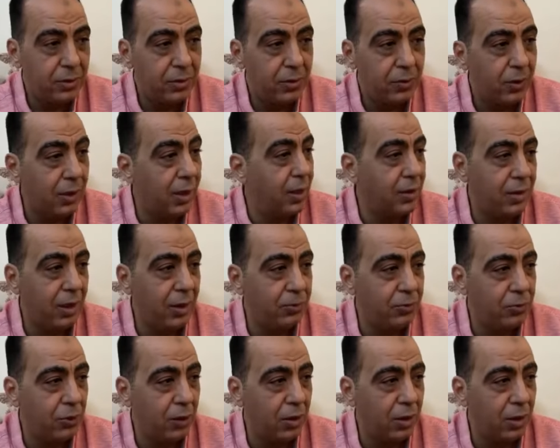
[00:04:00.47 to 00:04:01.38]
والله
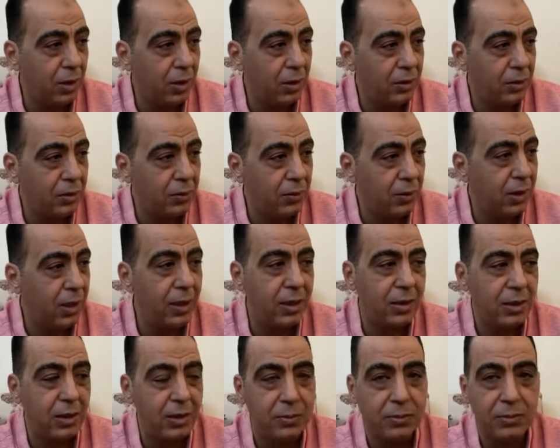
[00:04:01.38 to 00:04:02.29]
تعبت والله والله انا
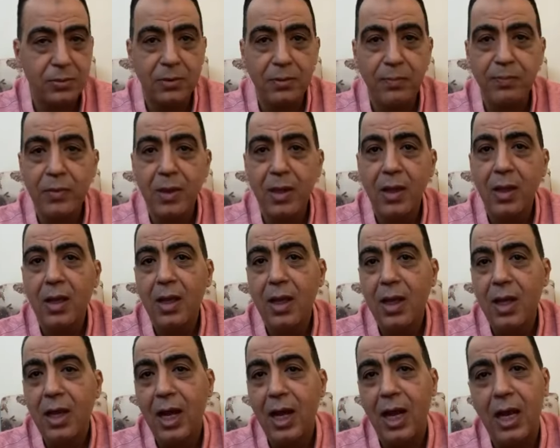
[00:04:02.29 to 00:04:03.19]
تعبت
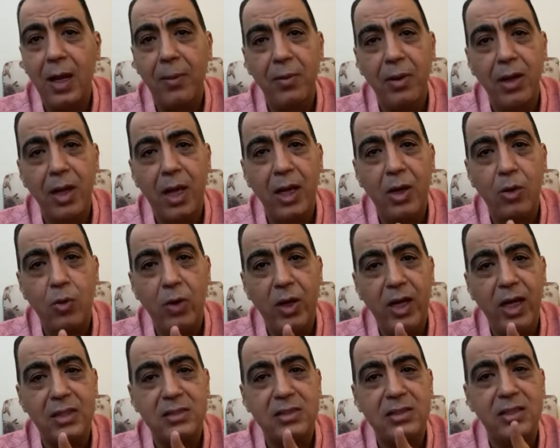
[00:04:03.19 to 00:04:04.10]
اعلى باللايك
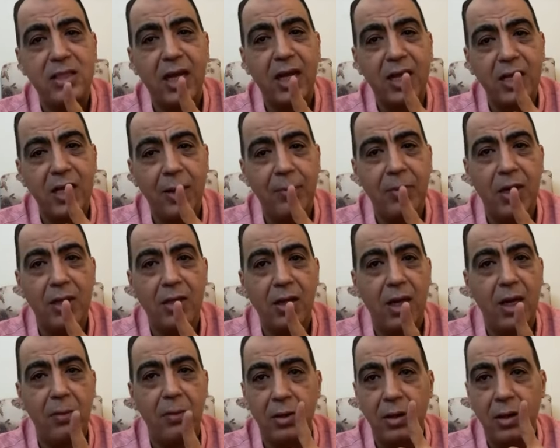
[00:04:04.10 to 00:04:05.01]
وحياه سيدك النبي لا
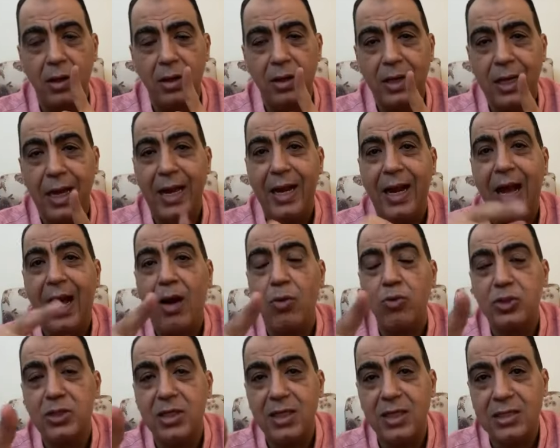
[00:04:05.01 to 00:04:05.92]
تعلى باللايك انا
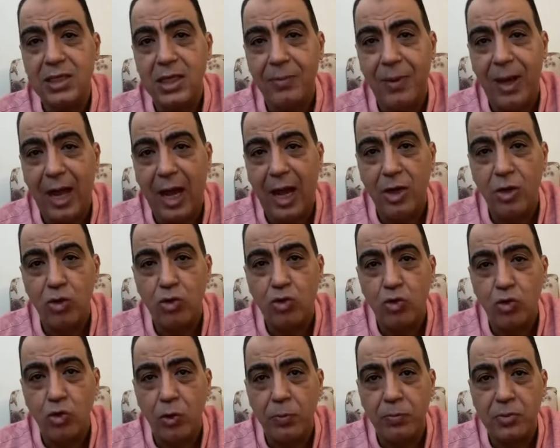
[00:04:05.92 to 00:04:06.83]
عاوز الناس اللي معايا على
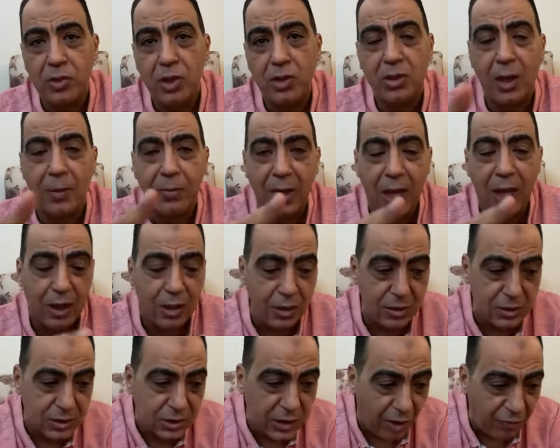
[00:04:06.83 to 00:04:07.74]
اليوتيوب تضرب لايك
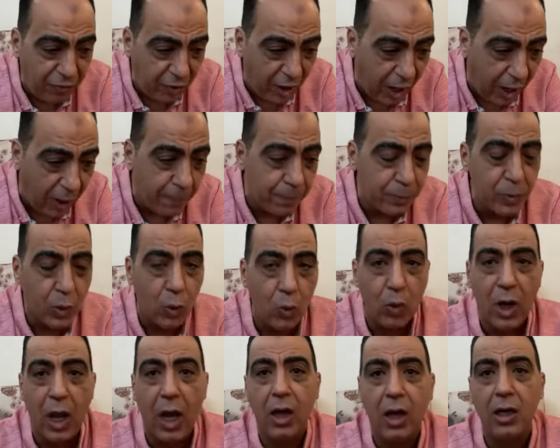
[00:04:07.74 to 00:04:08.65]
للصفحه
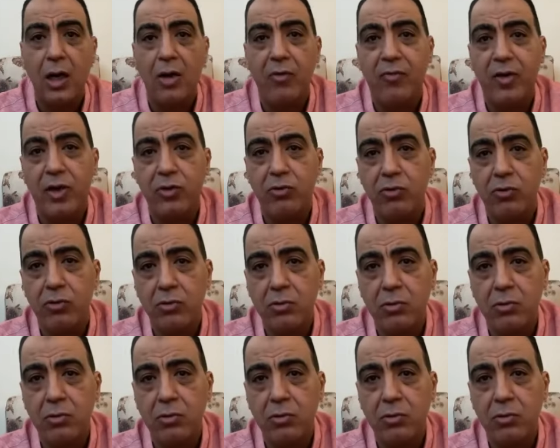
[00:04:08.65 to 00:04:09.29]
ولايك للفيديو